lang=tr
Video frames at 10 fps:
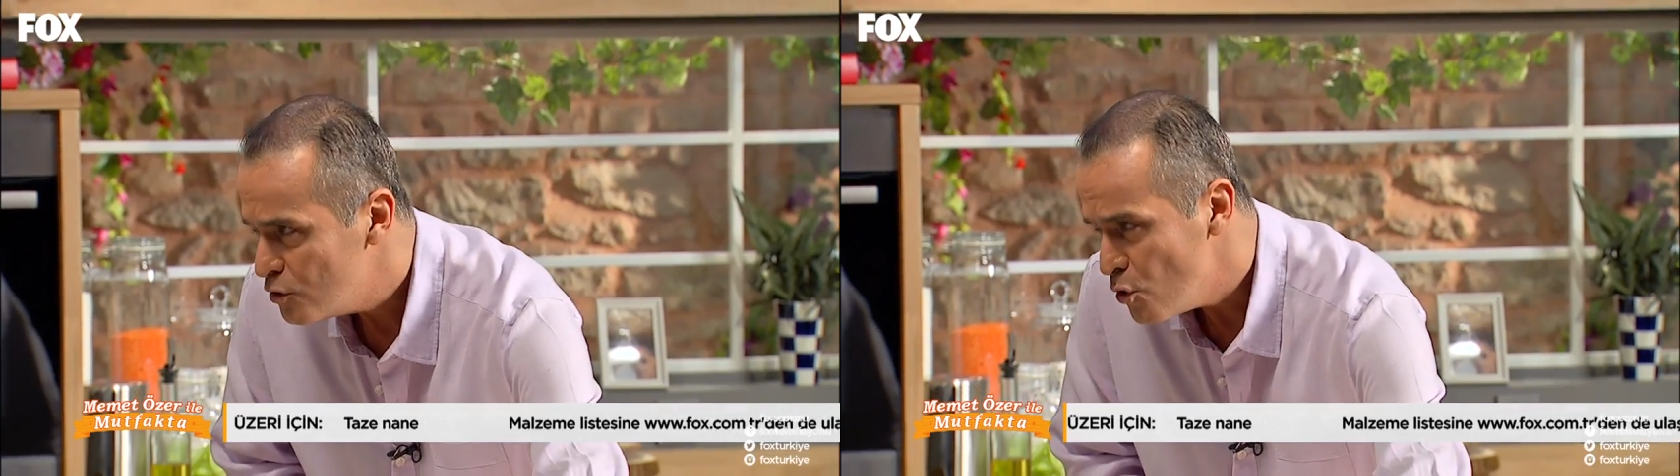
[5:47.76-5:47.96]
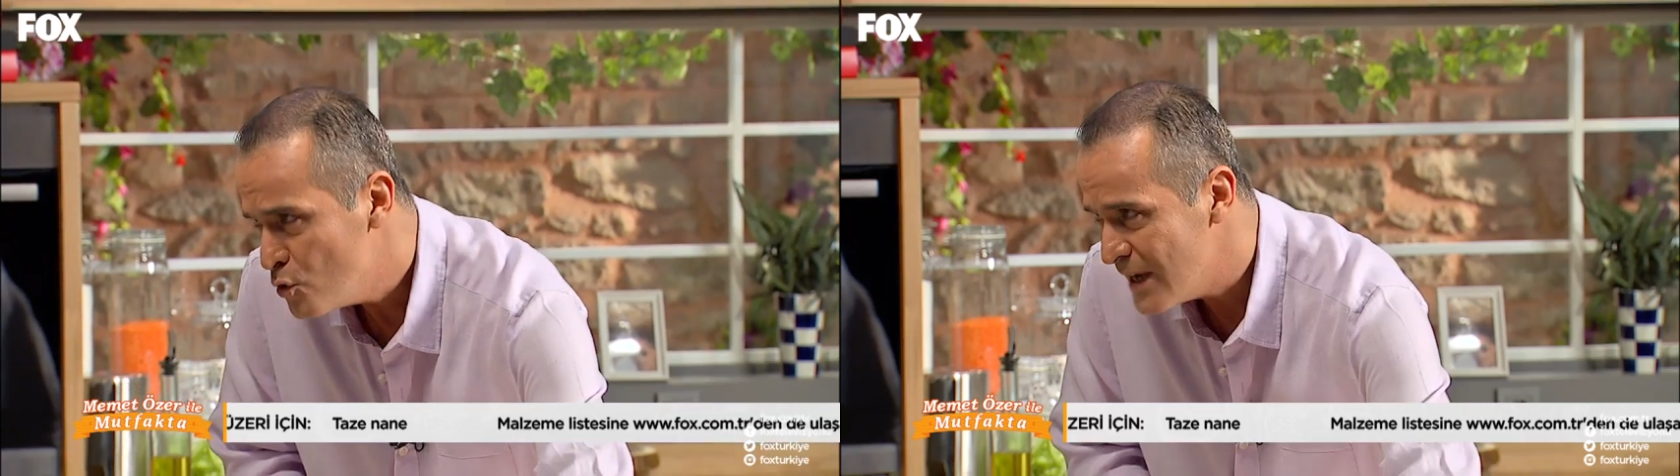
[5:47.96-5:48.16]

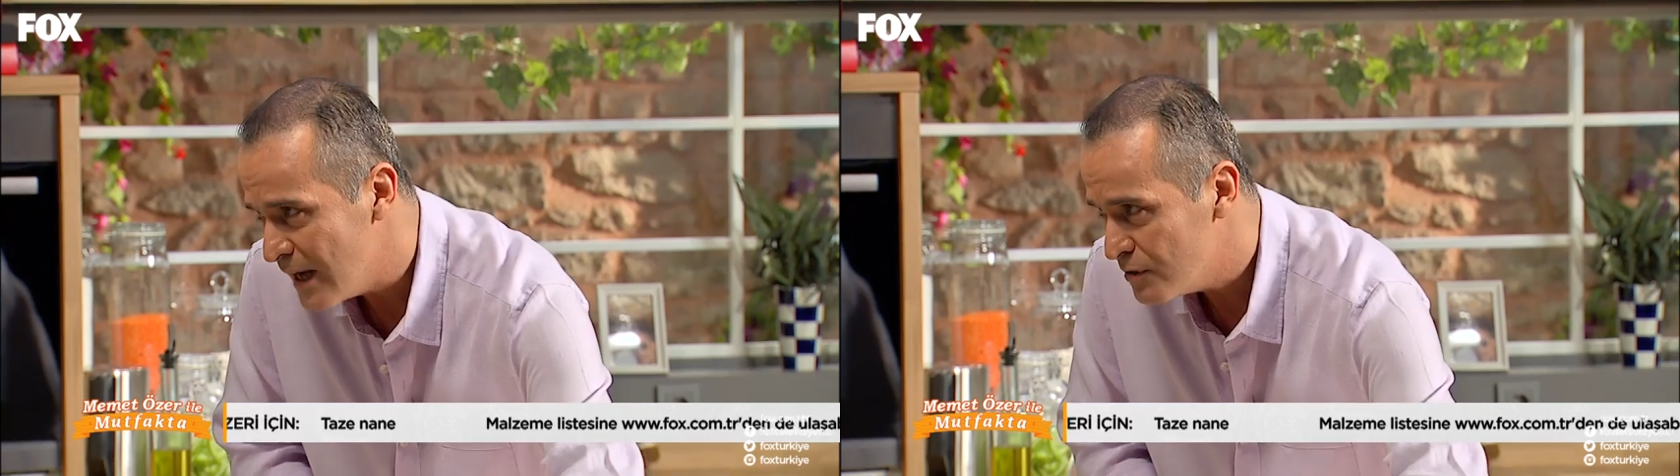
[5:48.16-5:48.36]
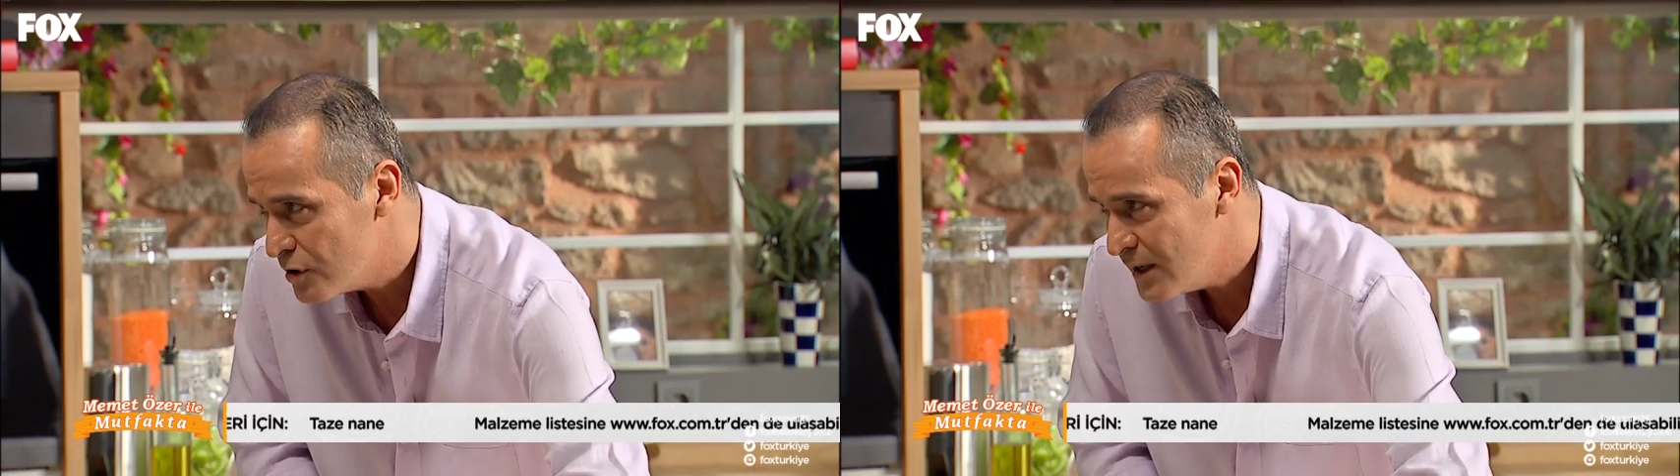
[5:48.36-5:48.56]
Çok
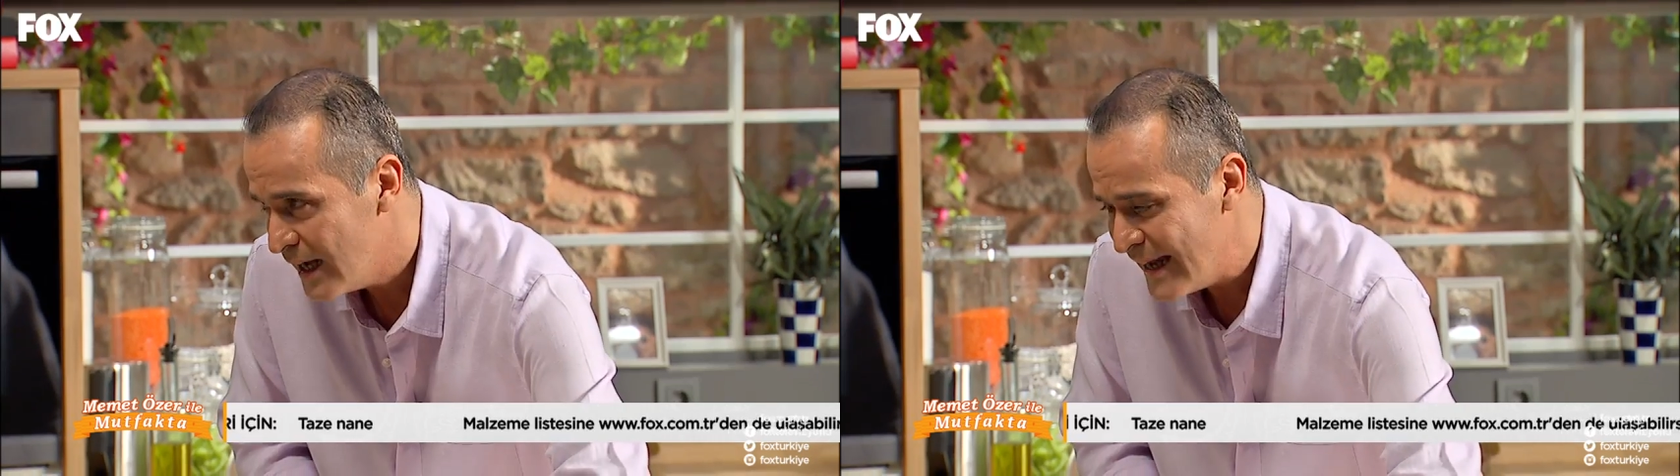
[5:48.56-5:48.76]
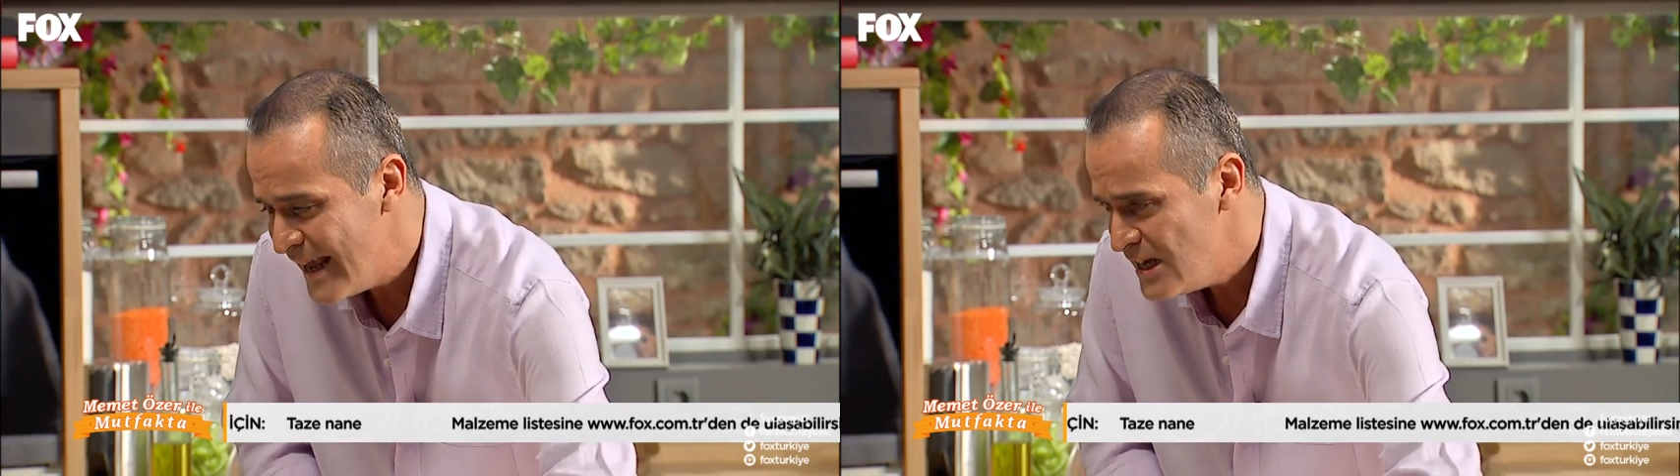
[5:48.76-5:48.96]
güzel bir şey.
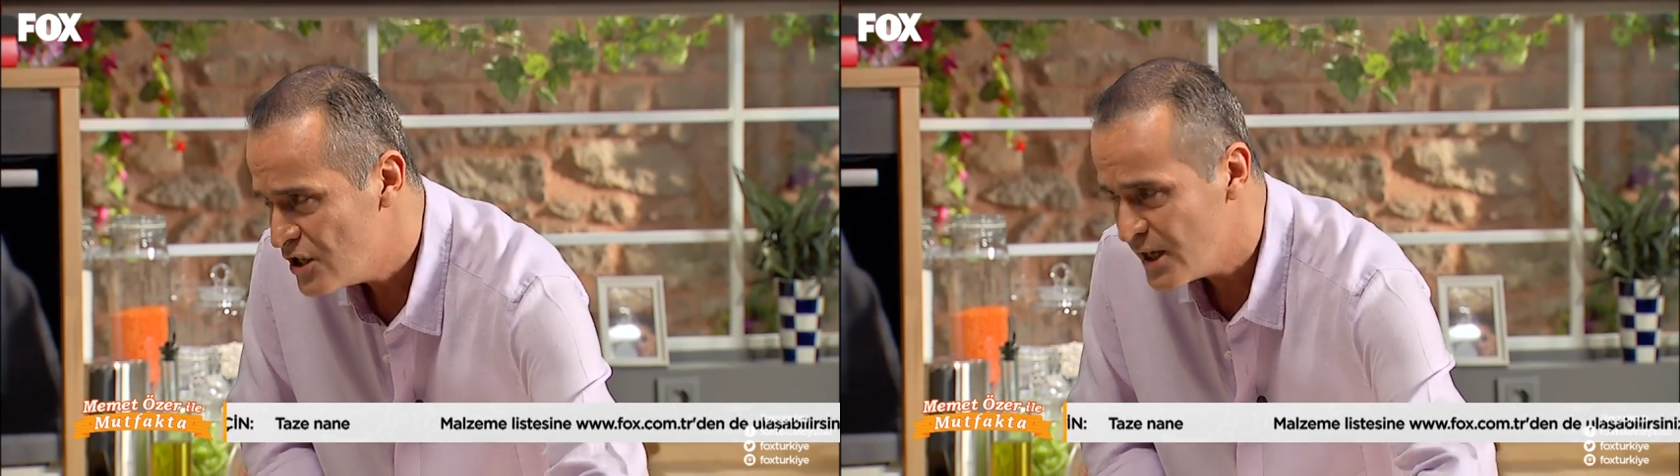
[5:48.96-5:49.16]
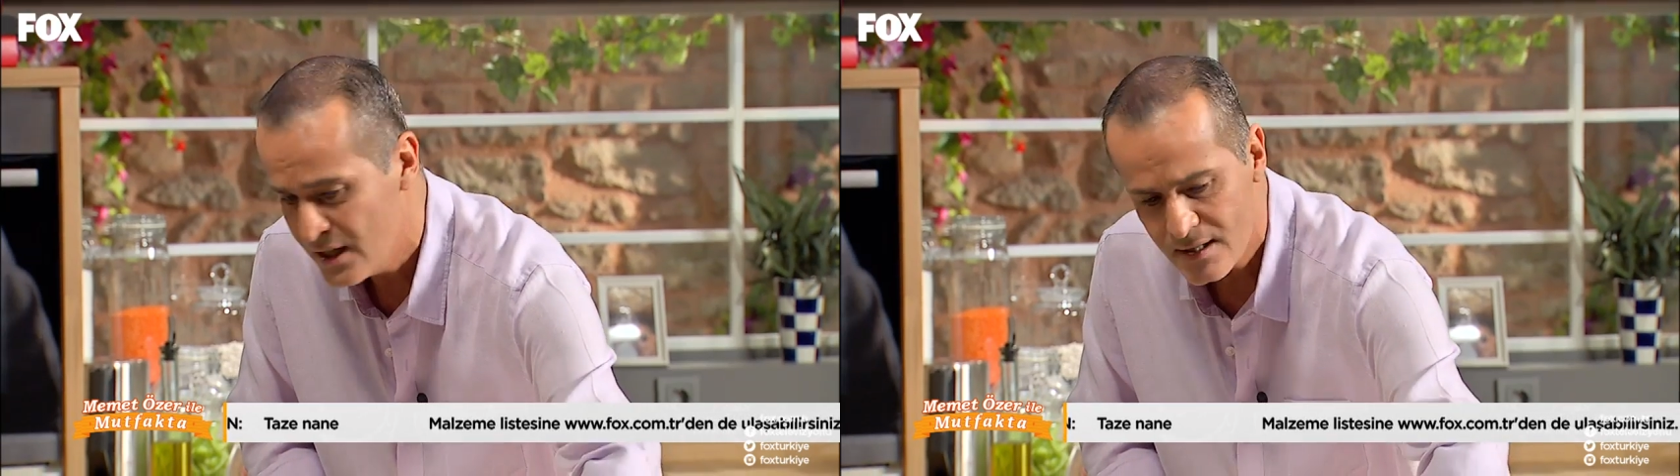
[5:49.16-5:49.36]
Yani neyin
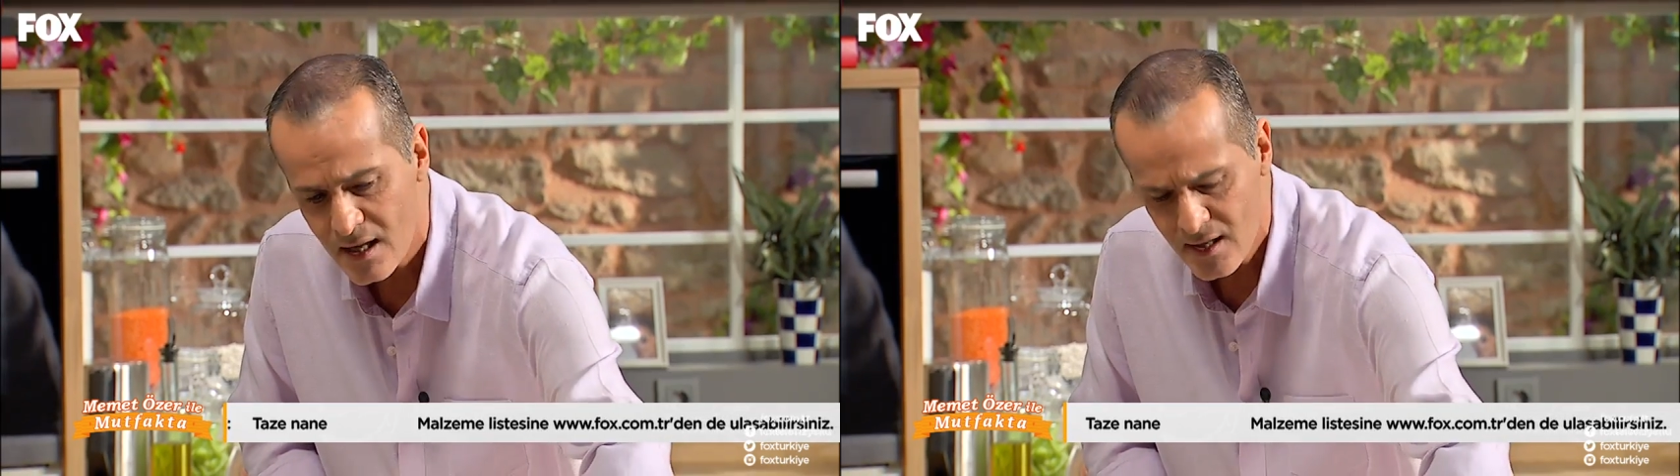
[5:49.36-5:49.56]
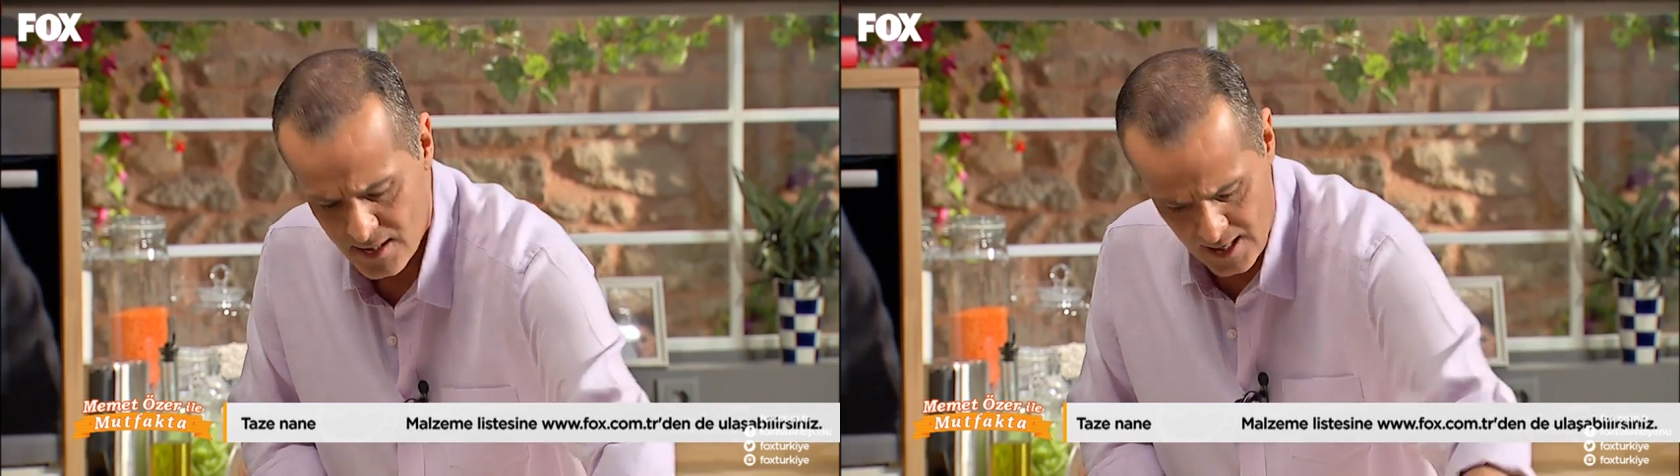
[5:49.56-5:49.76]
içine girse